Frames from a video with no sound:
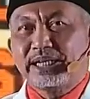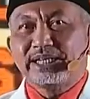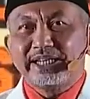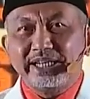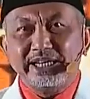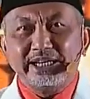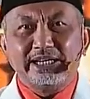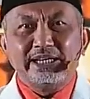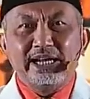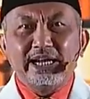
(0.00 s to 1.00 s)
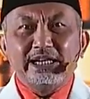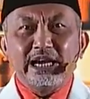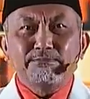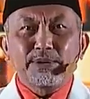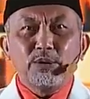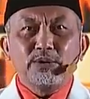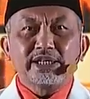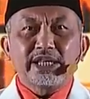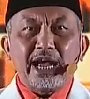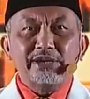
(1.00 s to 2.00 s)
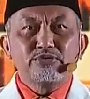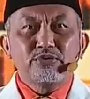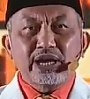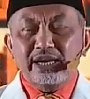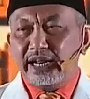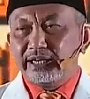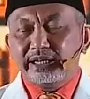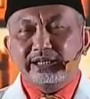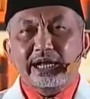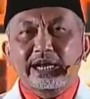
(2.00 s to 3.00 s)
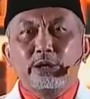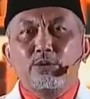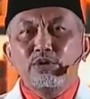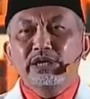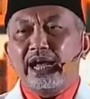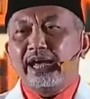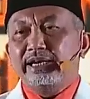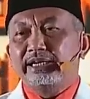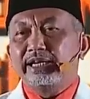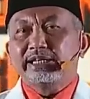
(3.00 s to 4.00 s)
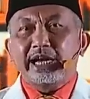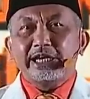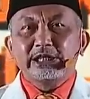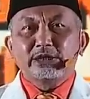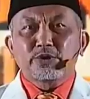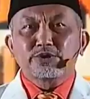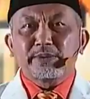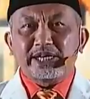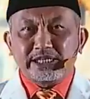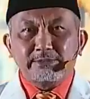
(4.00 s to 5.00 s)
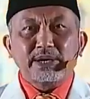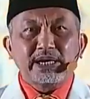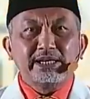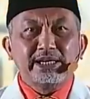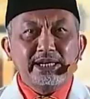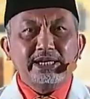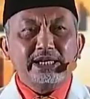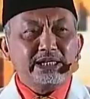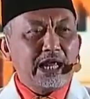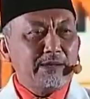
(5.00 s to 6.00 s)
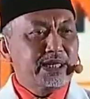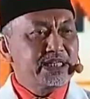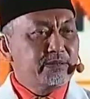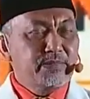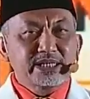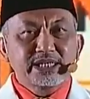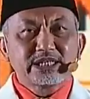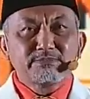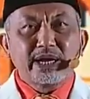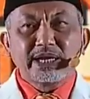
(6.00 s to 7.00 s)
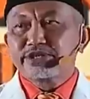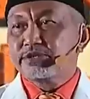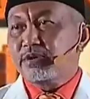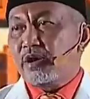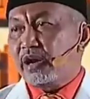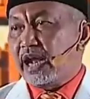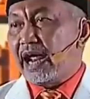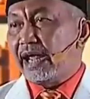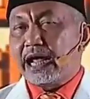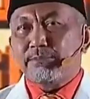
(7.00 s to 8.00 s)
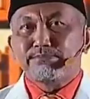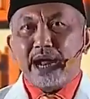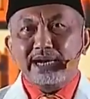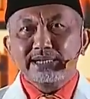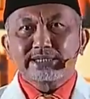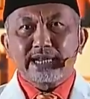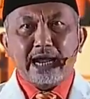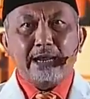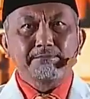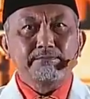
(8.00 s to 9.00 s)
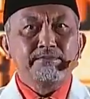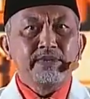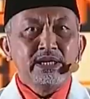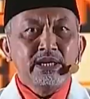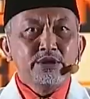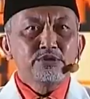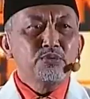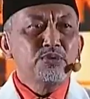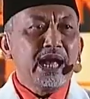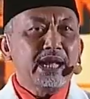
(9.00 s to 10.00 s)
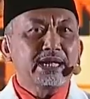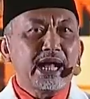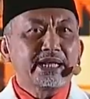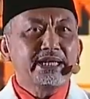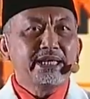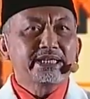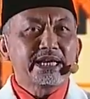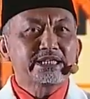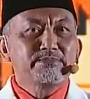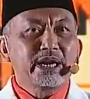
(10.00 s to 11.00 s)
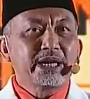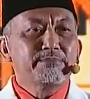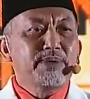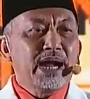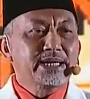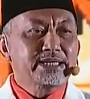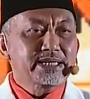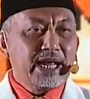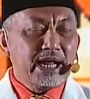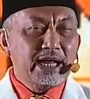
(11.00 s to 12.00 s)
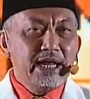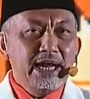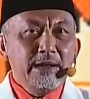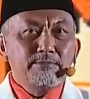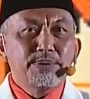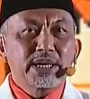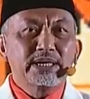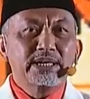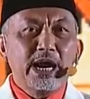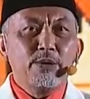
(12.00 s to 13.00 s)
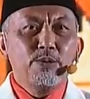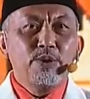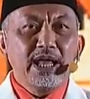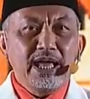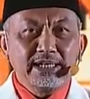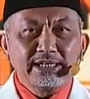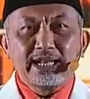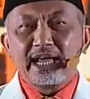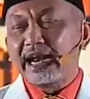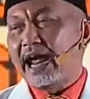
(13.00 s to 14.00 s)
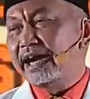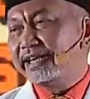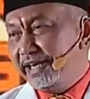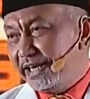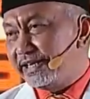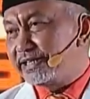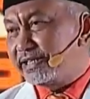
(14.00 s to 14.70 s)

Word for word: penting yang perlu kita ajukan dan kita renungkan, kita introspeksi pada diri kita masing-masing sebagai seorang anak bangsa. Sudahkah kita sebagai bangsa berdaulat dan adil